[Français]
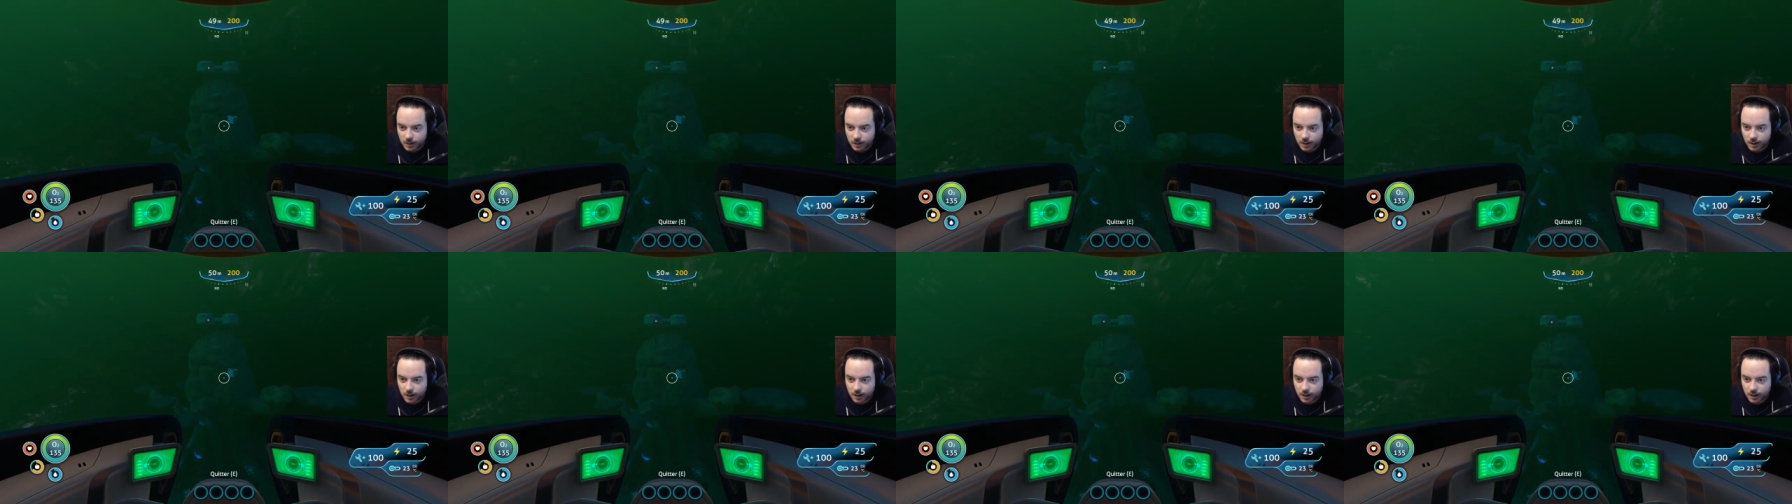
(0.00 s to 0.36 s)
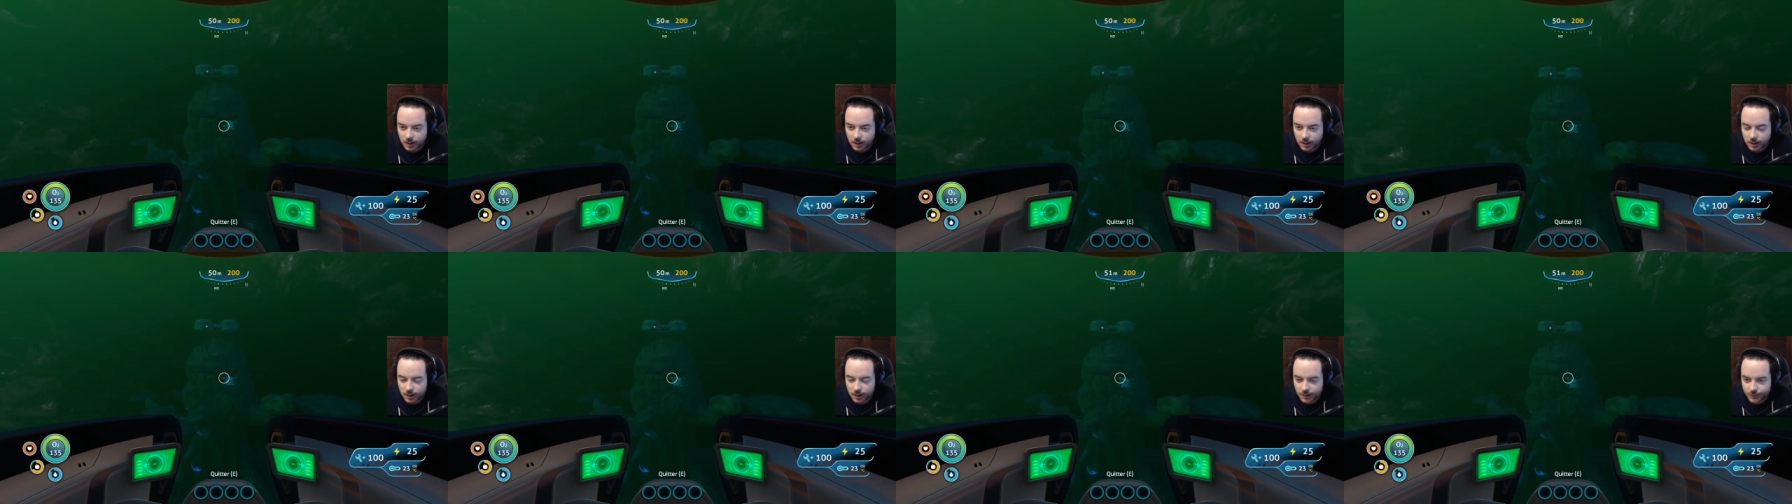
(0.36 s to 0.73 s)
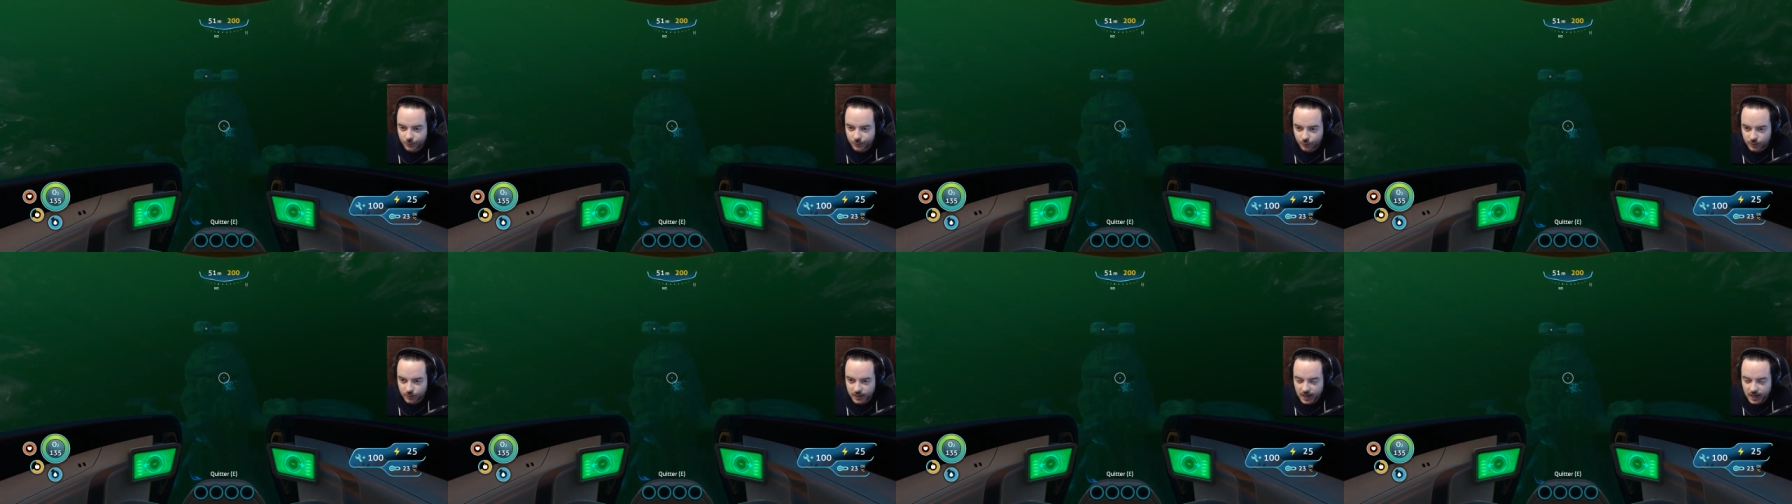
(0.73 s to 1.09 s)
Euh,
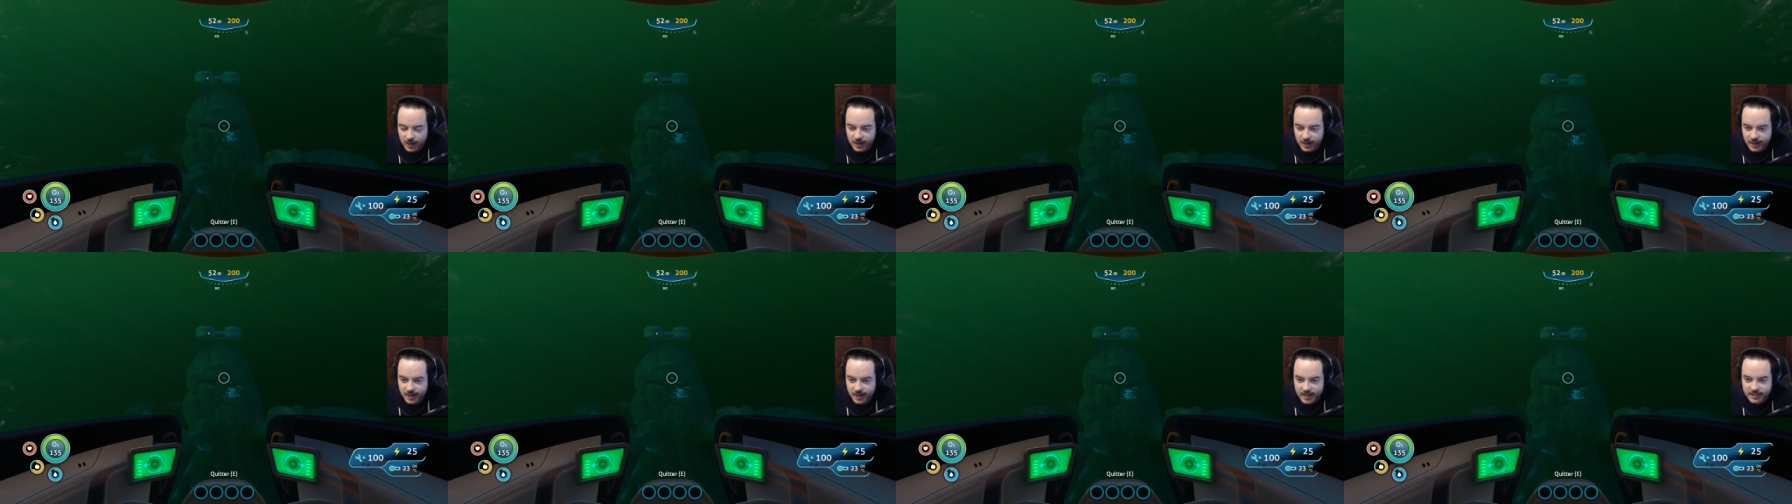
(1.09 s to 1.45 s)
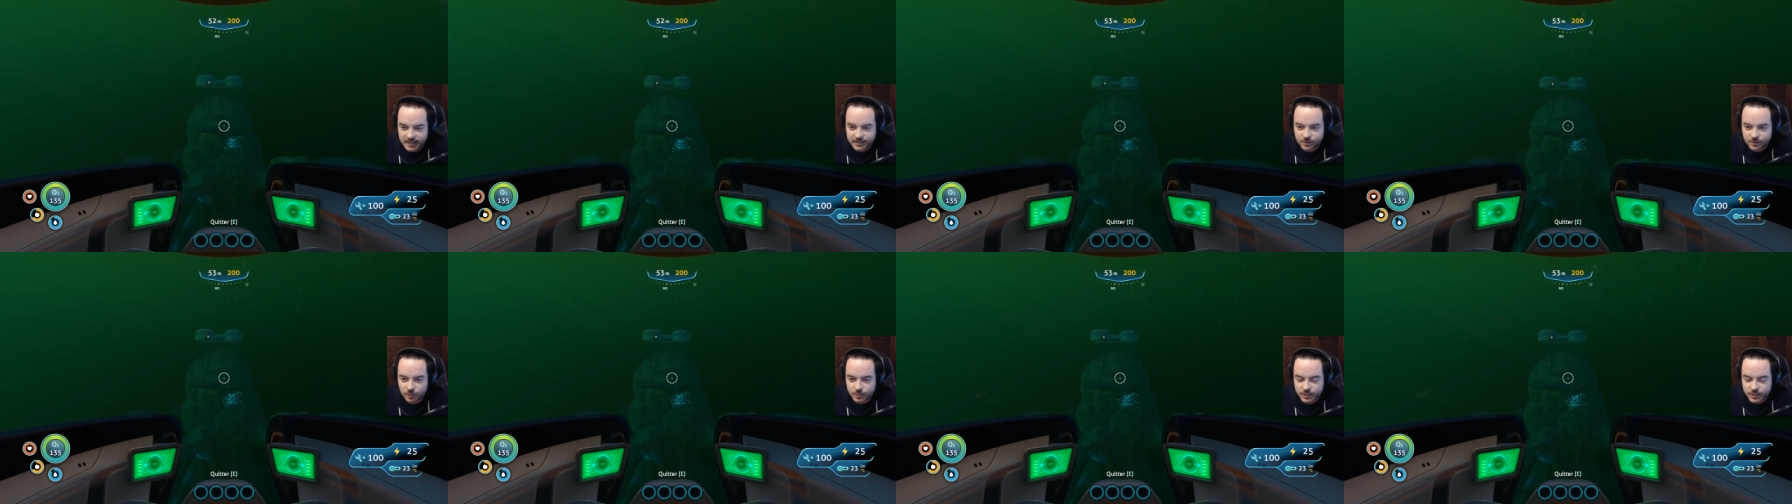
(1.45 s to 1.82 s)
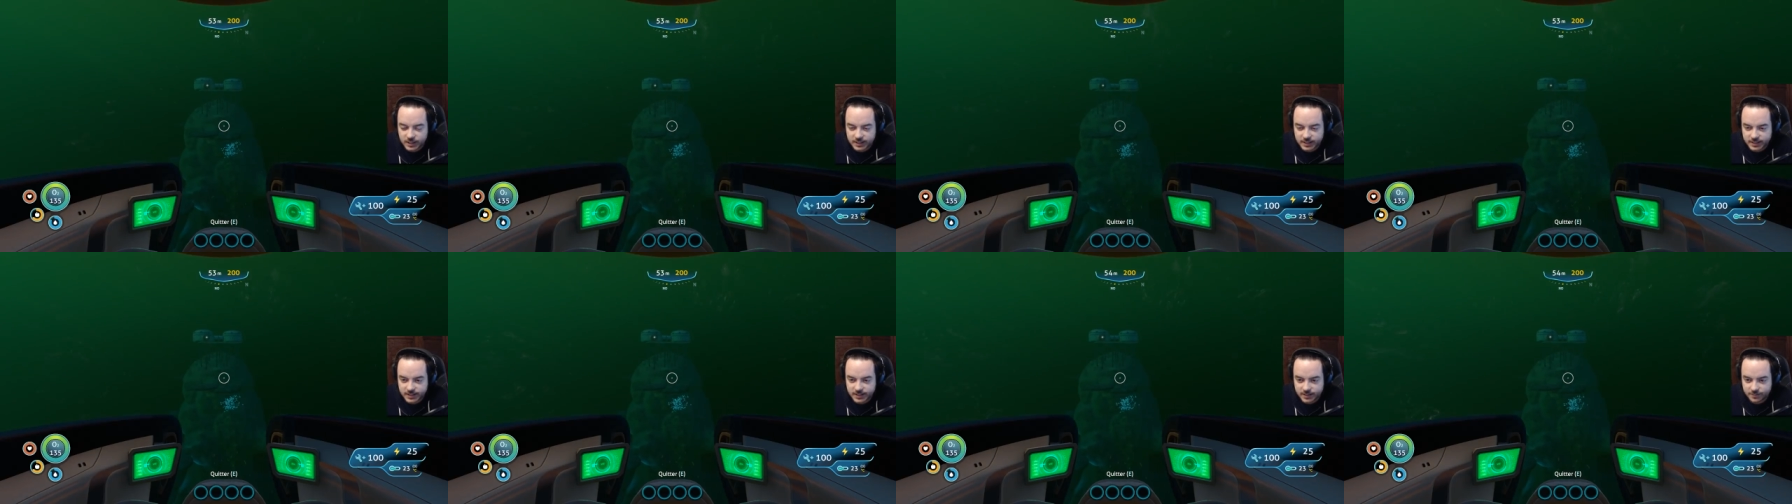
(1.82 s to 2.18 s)
donc là, les
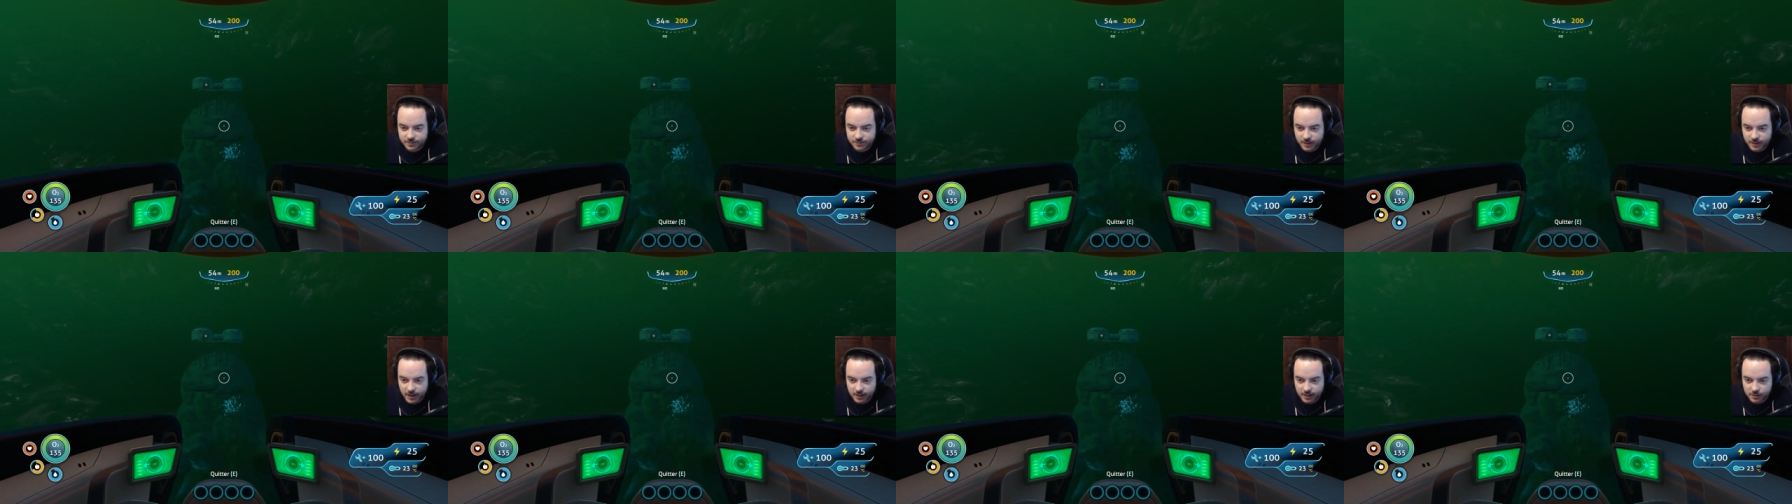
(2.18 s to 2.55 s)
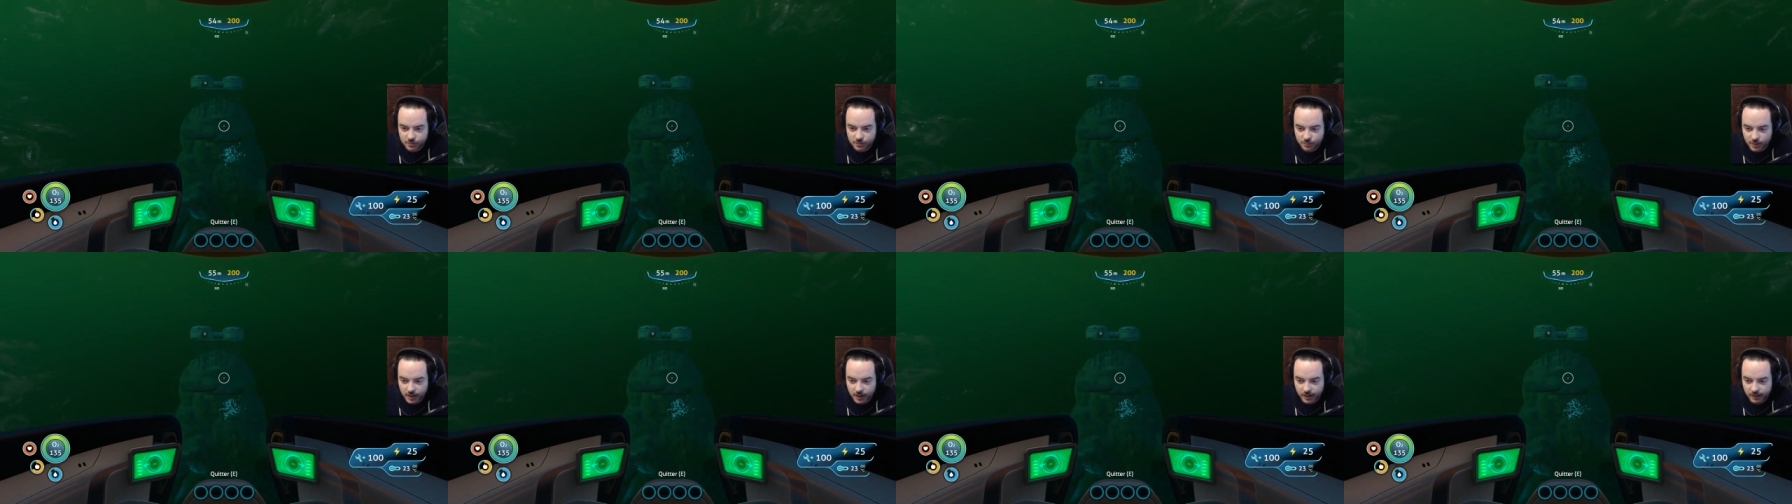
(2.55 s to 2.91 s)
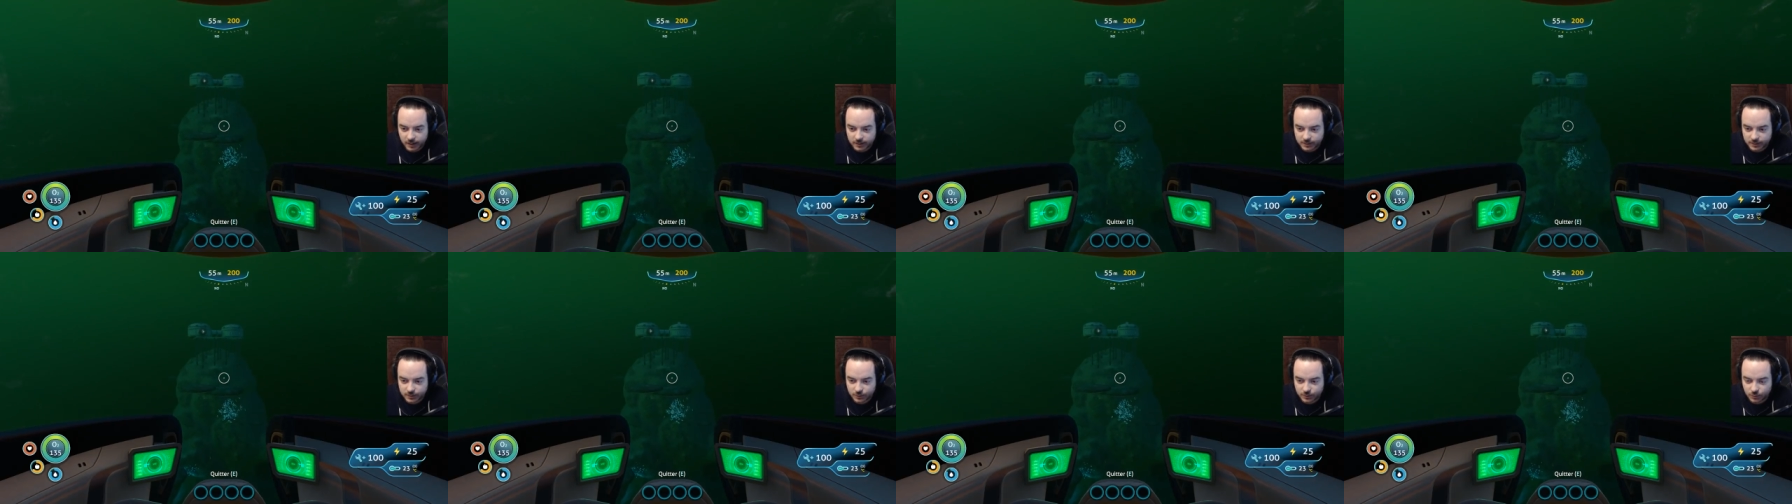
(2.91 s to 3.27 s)
objectifs
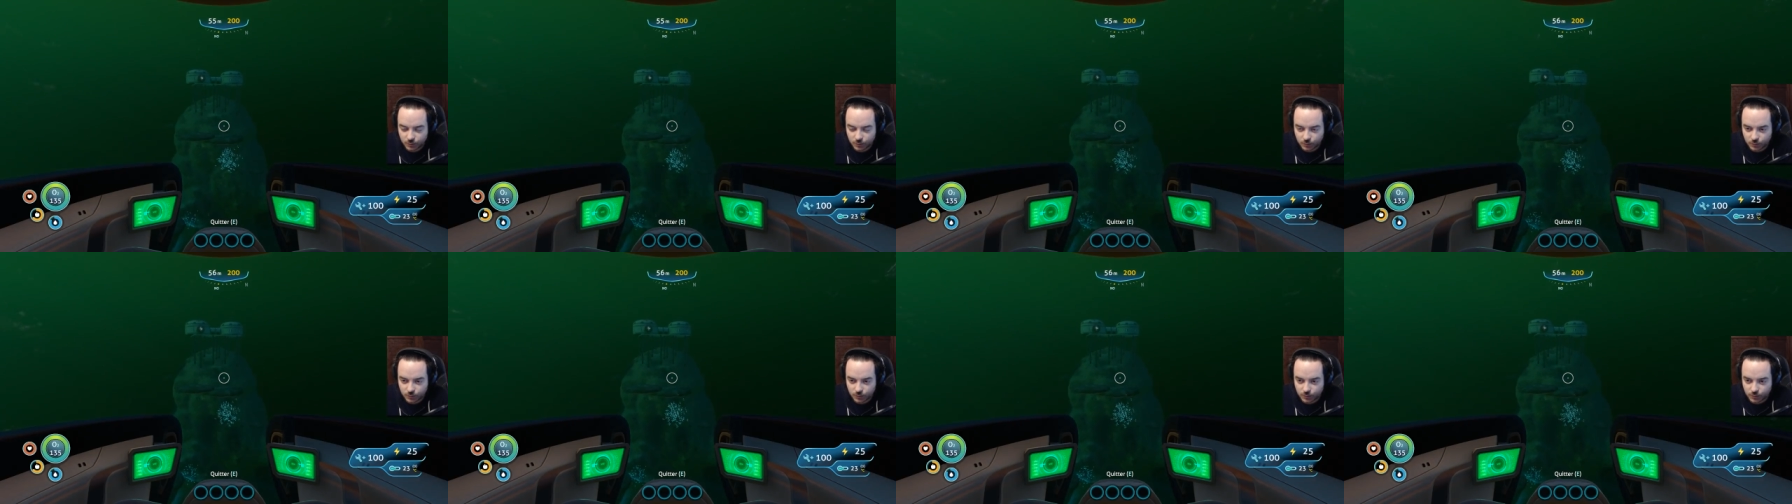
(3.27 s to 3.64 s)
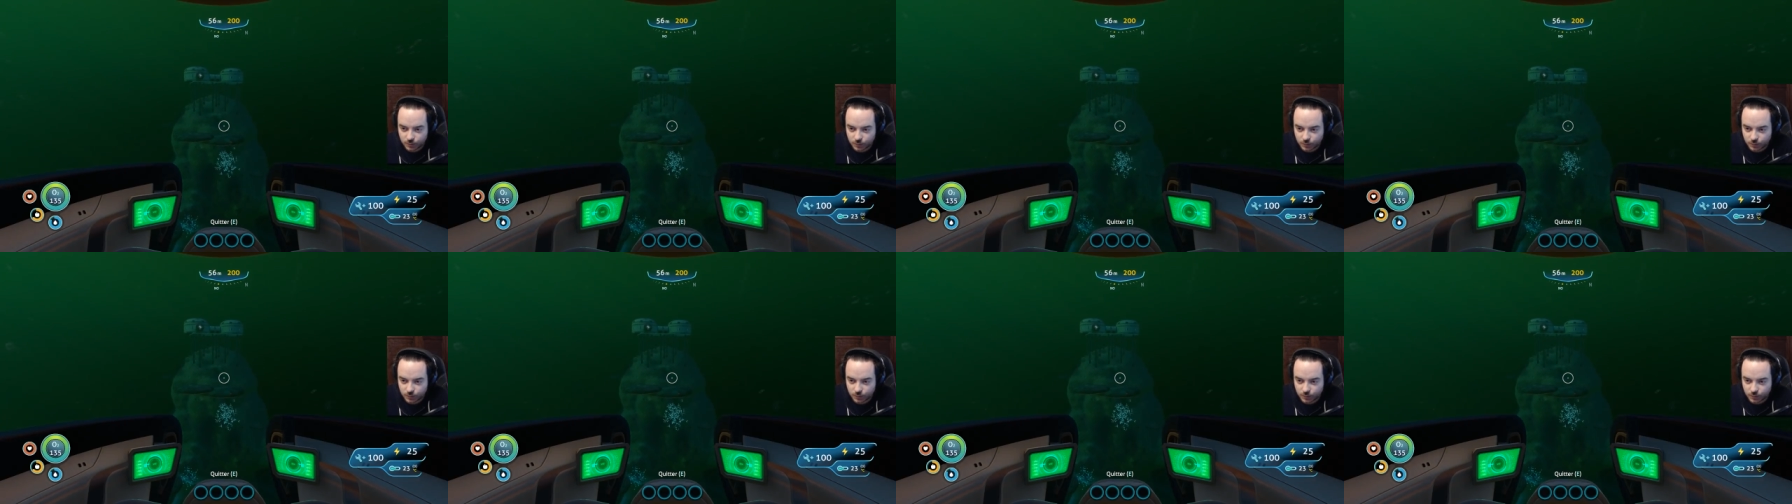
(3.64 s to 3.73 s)
actuels sont